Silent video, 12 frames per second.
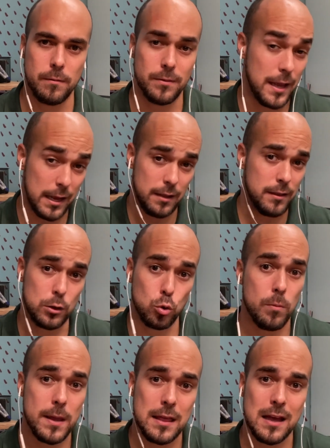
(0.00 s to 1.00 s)
de
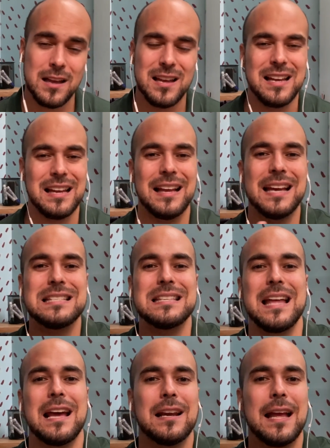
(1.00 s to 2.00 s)
tu vida que
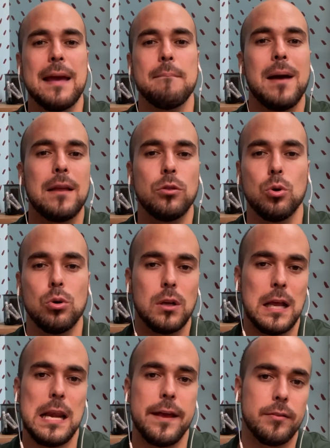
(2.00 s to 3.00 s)
estar quemando
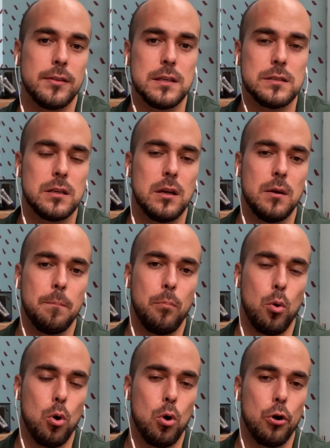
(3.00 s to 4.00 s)
clientes
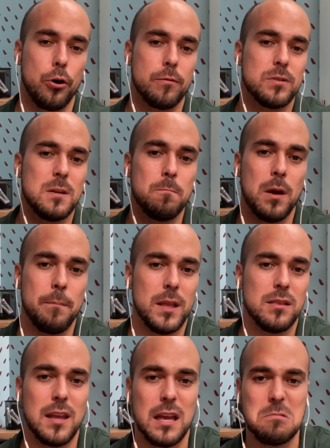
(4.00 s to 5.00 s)
por
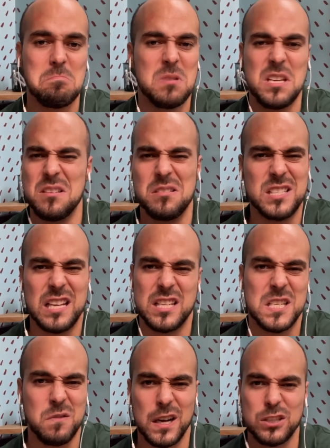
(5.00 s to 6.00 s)
simplemente
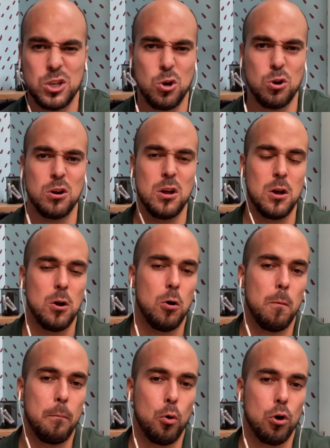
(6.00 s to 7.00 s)
insatisfacción
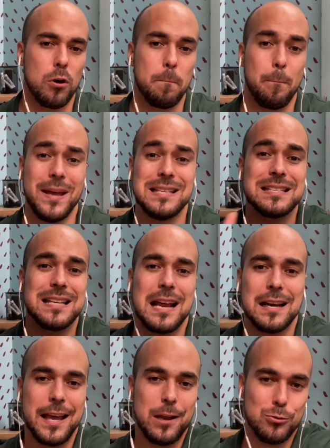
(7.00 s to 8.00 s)
o por
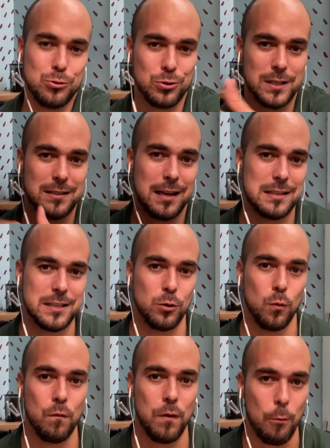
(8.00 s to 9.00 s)
pensar que ellos nos están
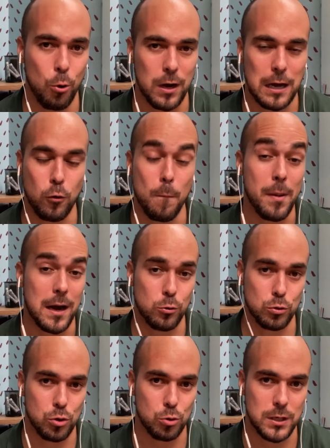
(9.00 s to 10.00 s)
haciendo un favor al comprar
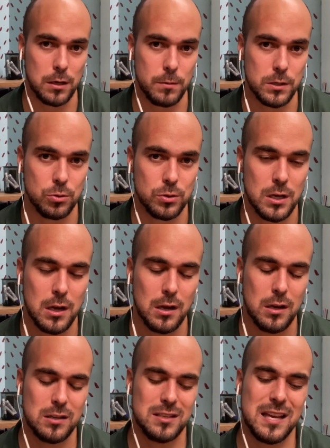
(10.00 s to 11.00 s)
nuestros servicios.
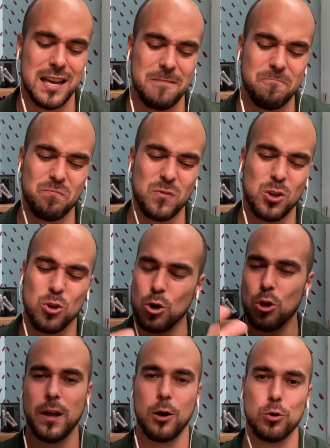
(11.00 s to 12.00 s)
Así que yo
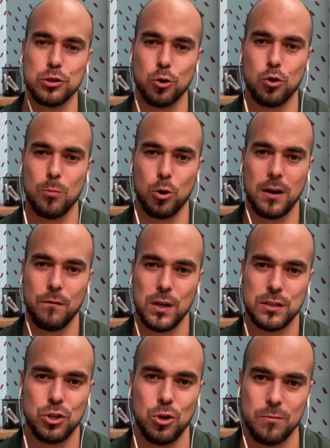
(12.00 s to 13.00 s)
lo dejo eso como
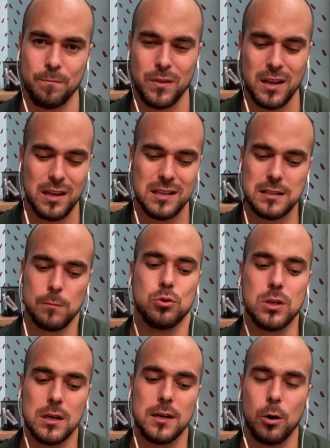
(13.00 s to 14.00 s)
reflexión.
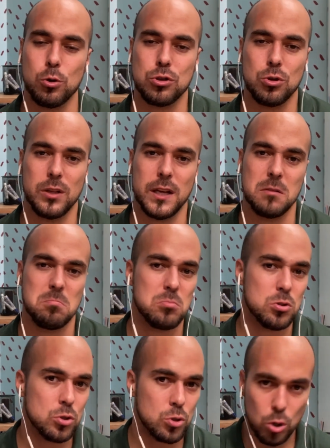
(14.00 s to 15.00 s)
¿Estamos en el negocio de
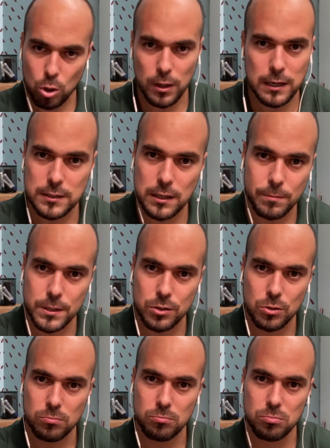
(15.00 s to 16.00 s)
solo dar
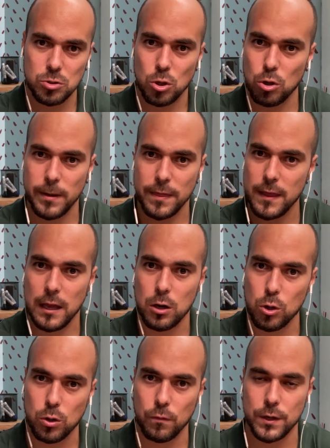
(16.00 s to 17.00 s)
servicio, solo vender
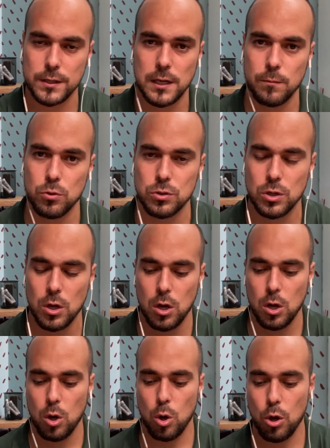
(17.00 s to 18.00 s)
lo que ofrecemos
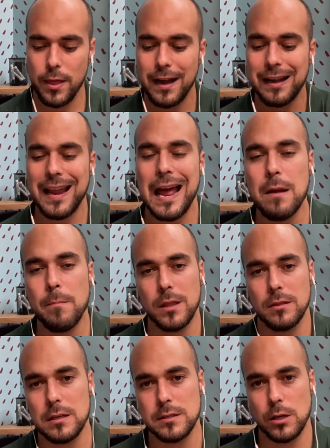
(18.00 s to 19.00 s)
o de
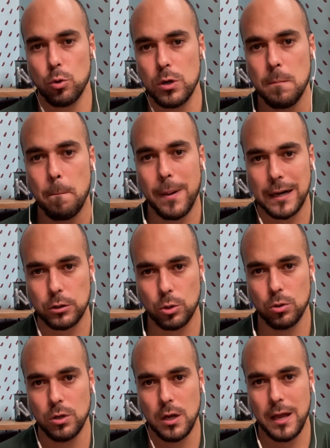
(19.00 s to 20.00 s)
realmente hacer un
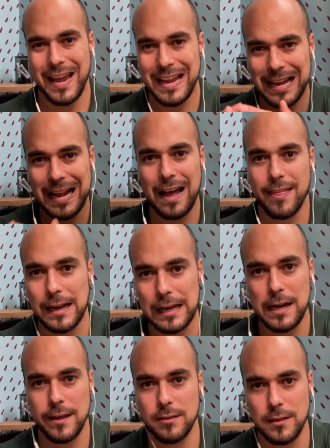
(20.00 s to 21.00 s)
impacto en cada
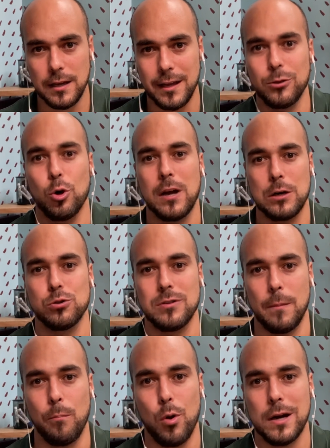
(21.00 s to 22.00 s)
cliente que toca
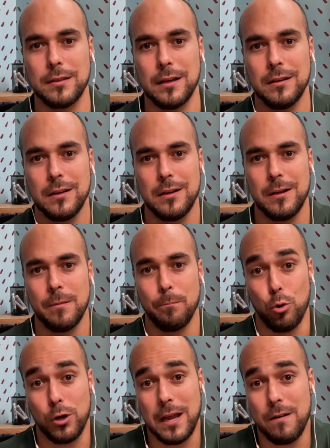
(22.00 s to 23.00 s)
nuestra puerta?
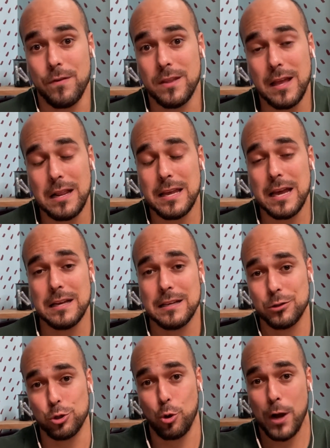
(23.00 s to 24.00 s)
Porque al fin del día
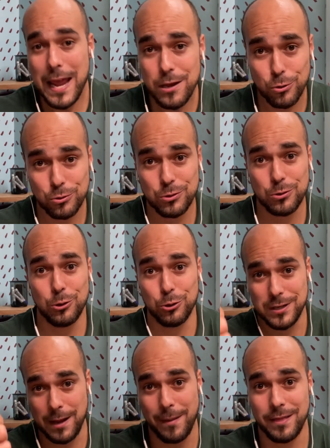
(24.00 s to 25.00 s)
son ellos
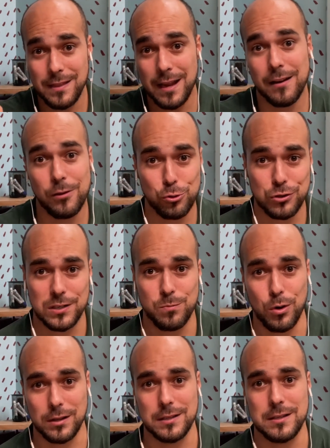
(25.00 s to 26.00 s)
los que mantienen nuestras
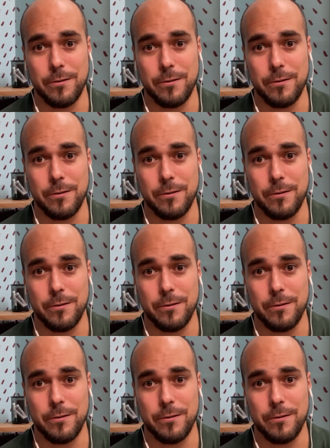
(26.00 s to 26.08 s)
puertas